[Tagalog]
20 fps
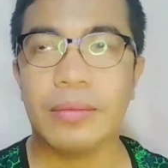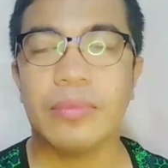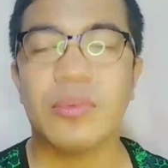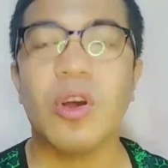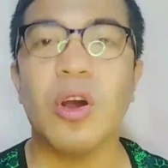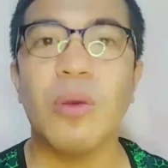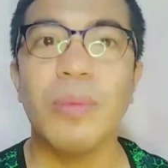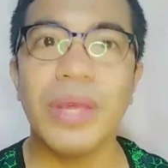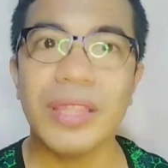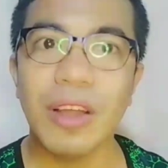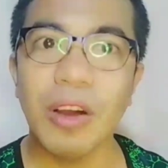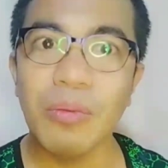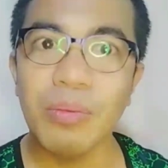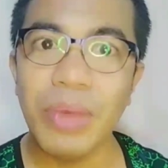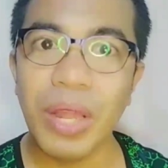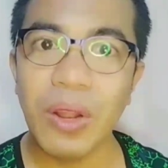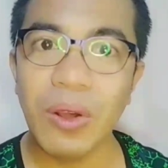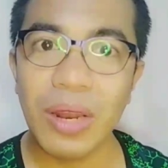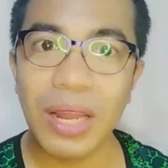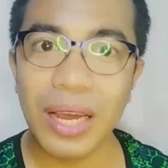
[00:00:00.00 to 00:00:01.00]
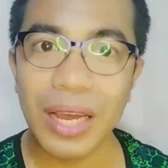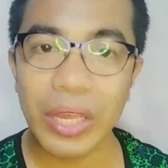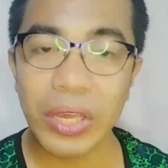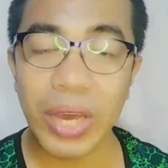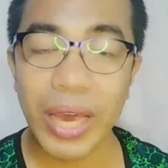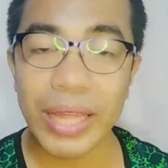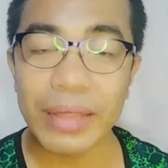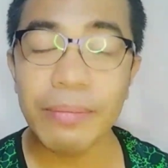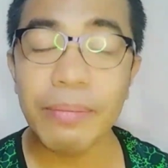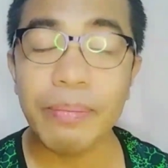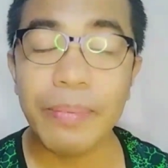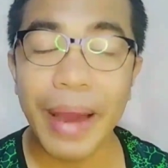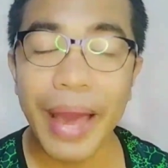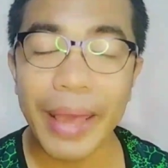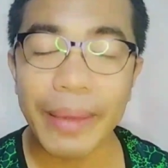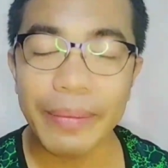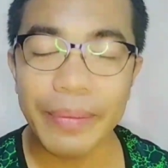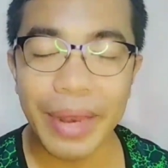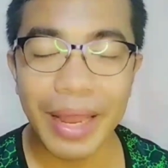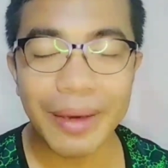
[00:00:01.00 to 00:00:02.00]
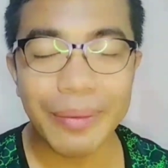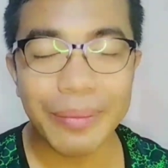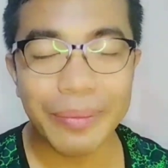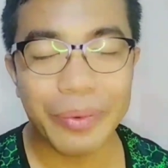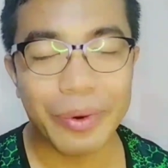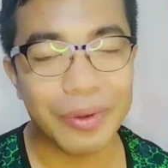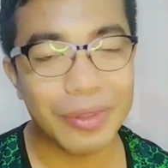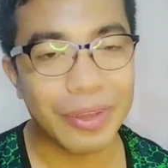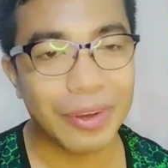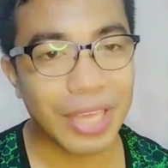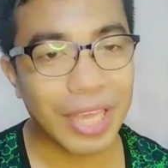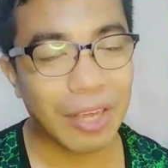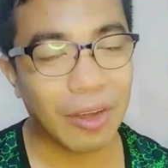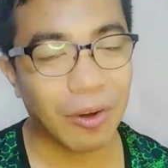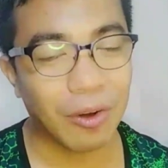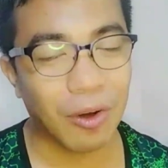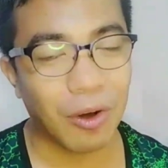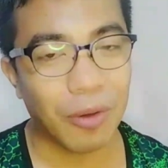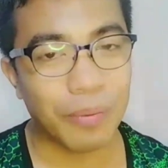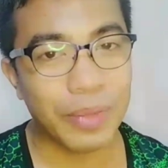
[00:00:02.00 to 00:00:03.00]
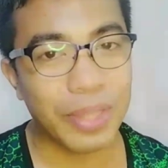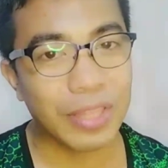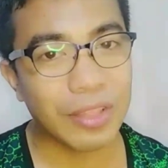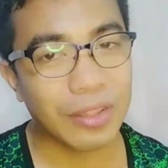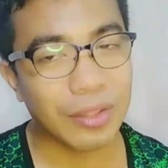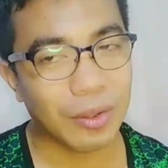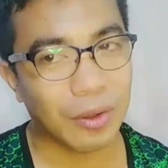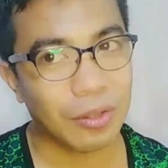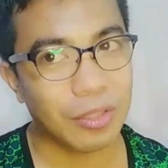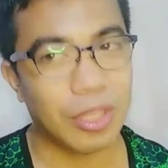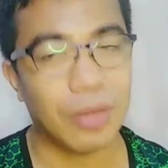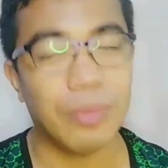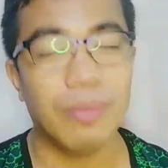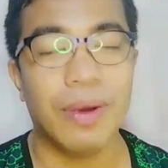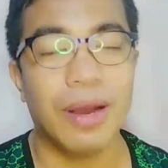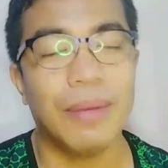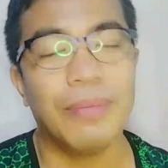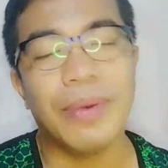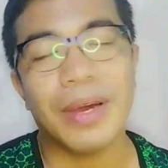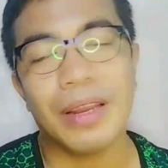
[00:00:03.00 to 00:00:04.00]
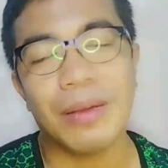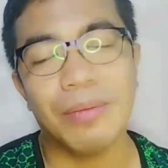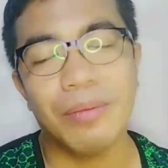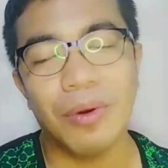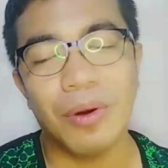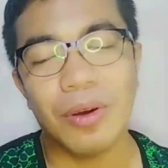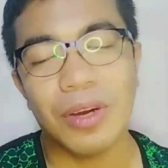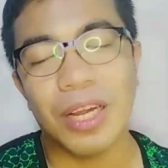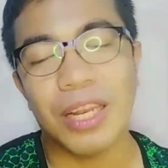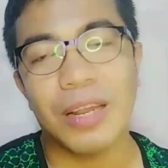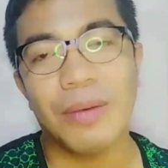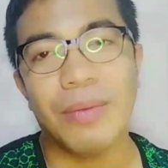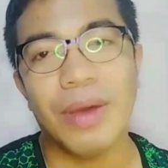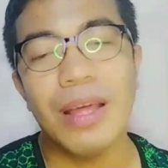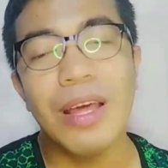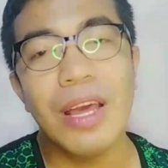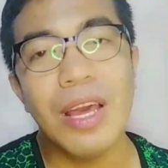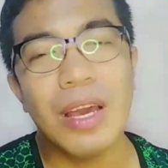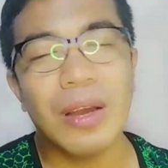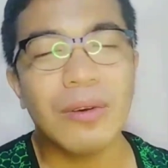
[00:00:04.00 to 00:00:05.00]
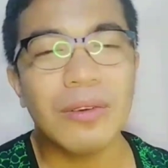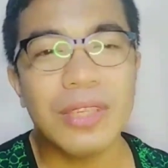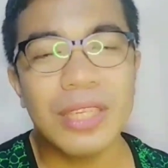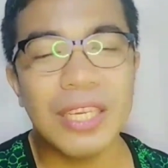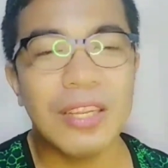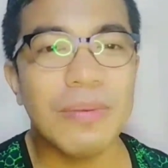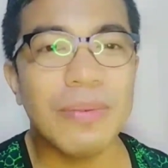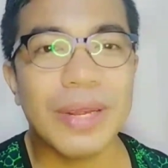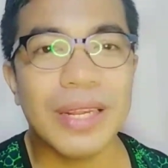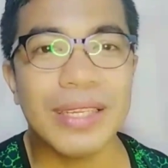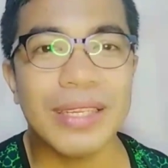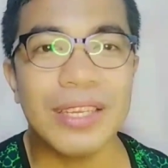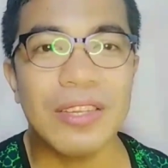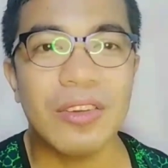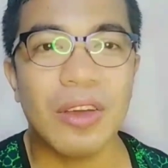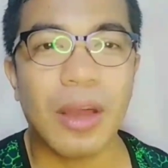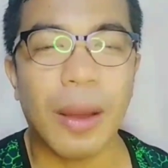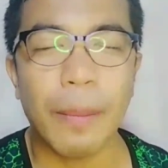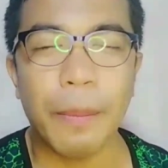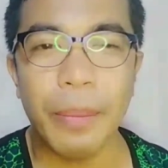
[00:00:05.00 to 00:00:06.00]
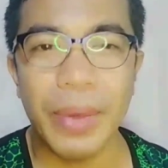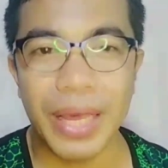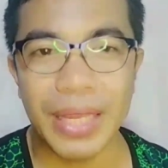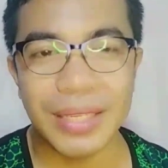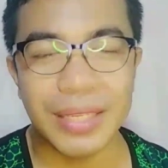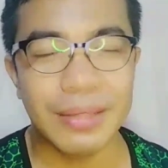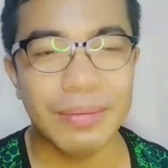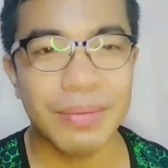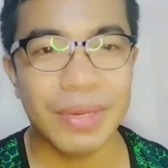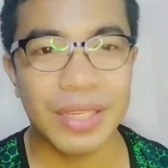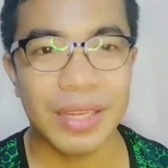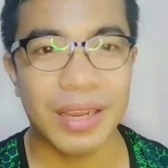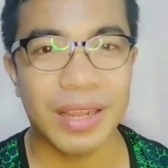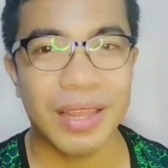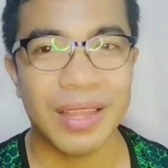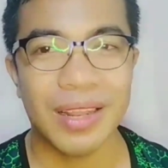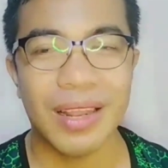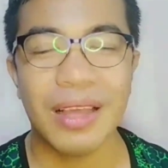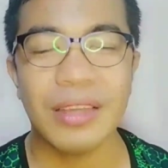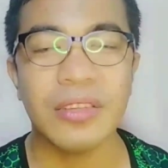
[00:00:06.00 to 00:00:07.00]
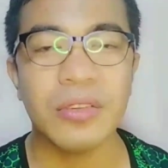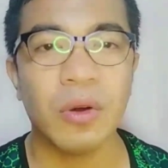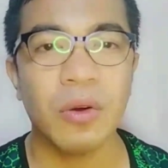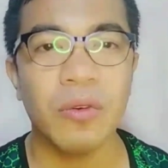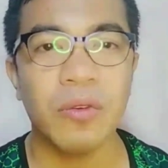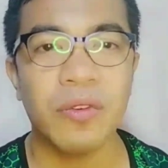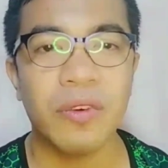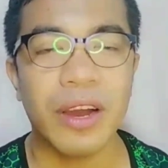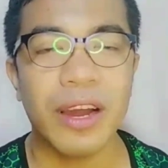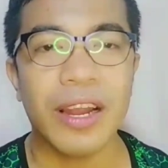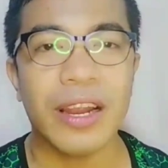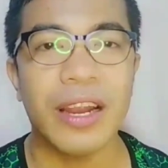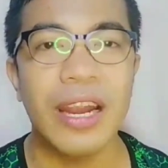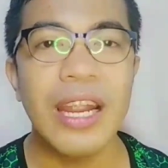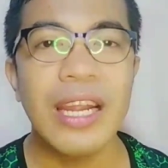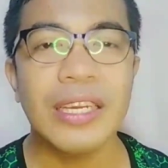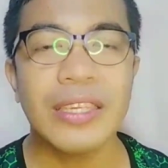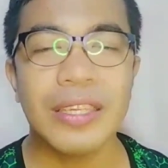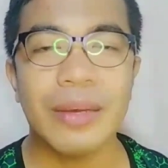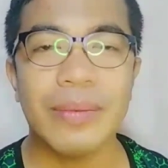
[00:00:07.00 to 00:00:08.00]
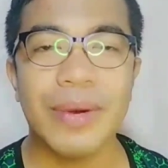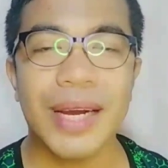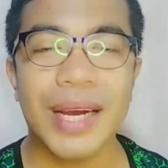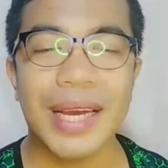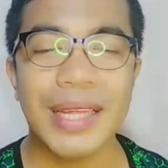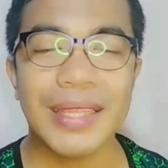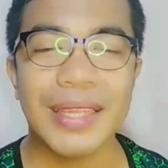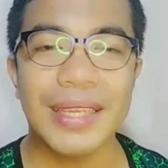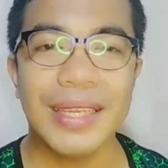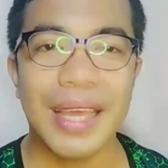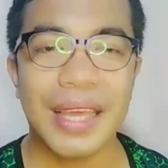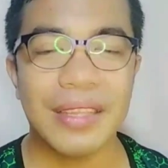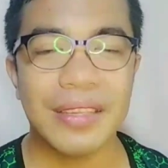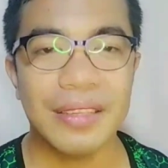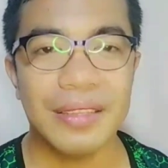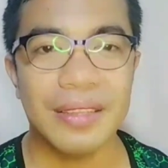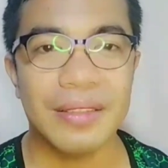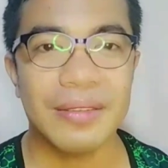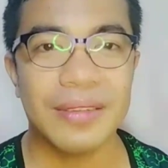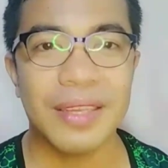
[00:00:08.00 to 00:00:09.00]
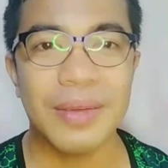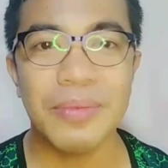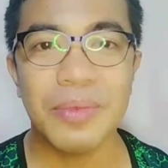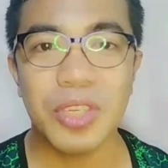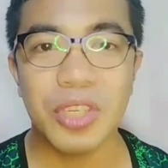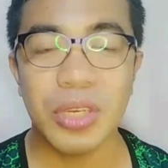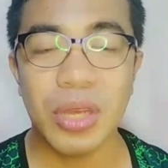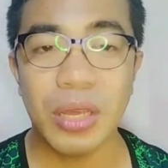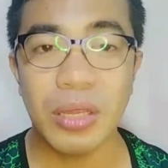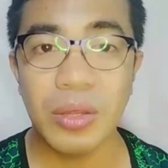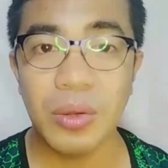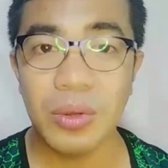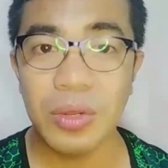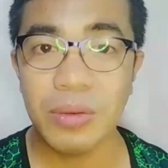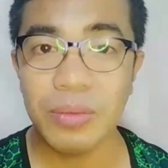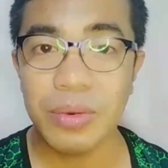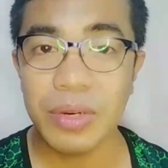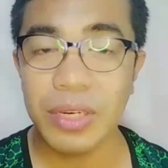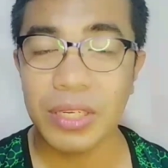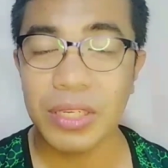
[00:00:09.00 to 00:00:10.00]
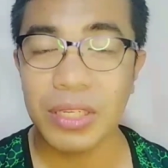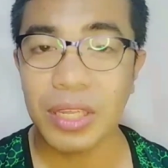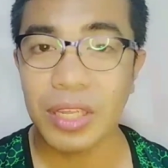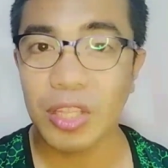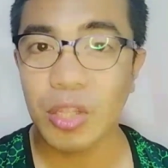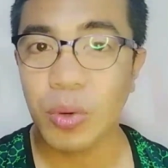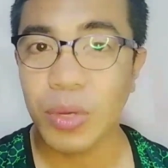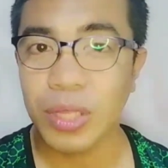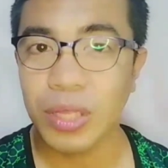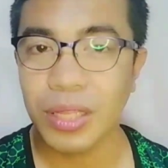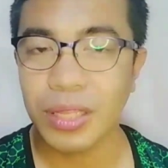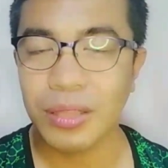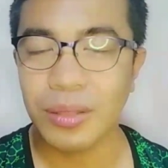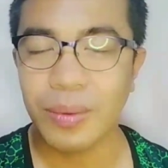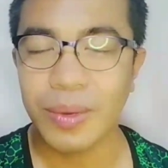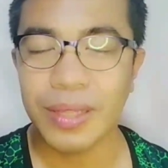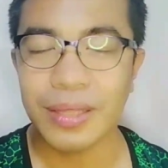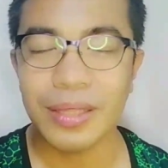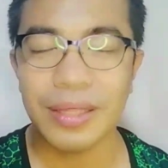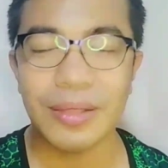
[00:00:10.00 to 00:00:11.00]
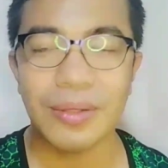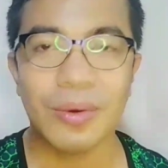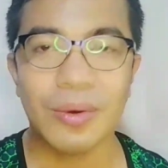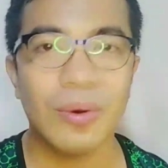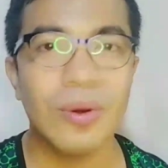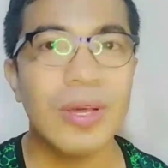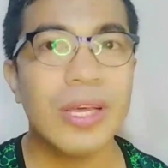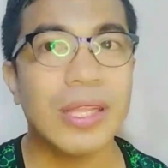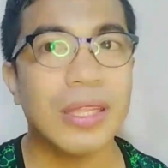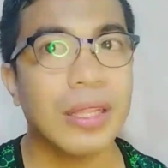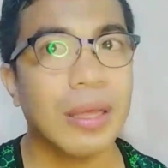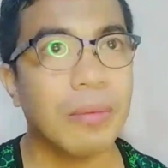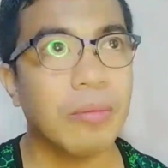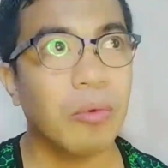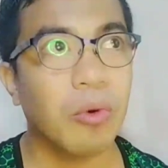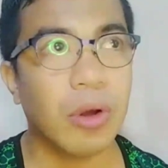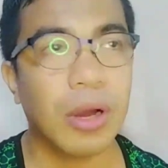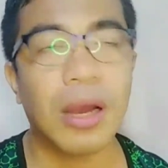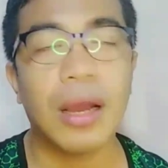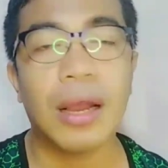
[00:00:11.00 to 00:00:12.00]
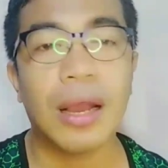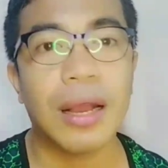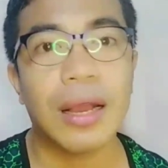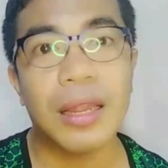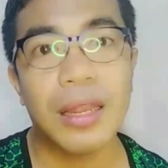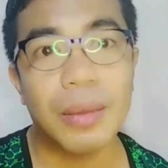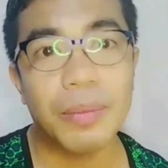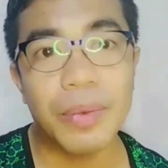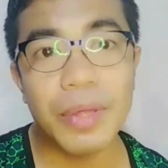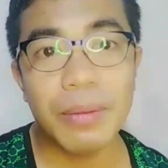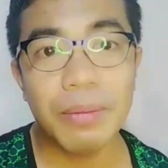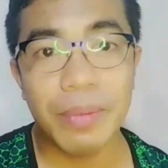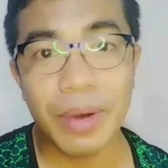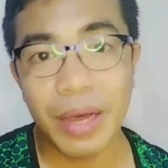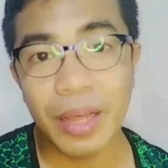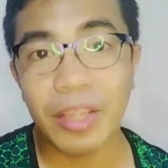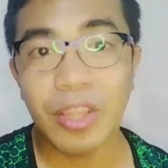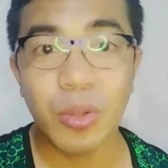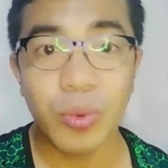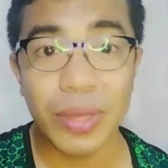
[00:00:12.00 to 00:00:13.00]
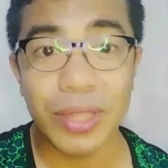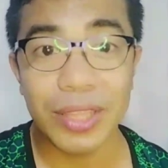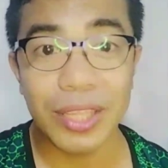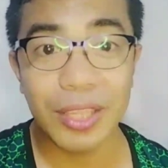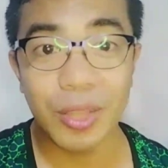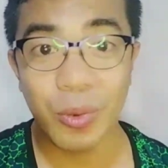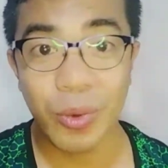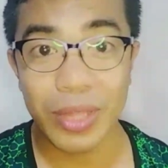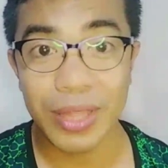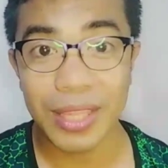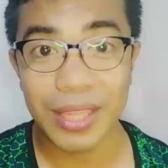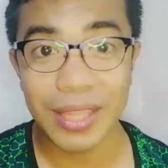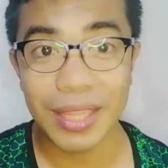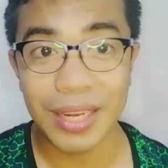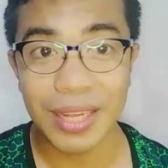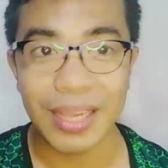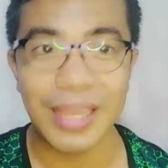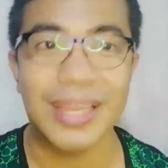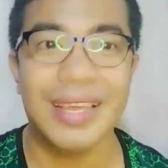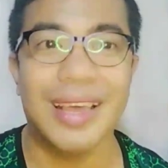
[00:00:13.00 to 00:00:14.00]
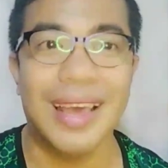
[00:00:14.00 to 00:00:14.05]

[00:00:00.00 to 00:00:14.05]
Comment down below lang kayo, kahit 5 lang po yung i-comment, no, ba diba? Para bongga naman. Kung sino para sa inyo ang best in pasarela so far sa mga candidates dito sa Miss Universe 2022 na mukhang gaganapin pa 2023.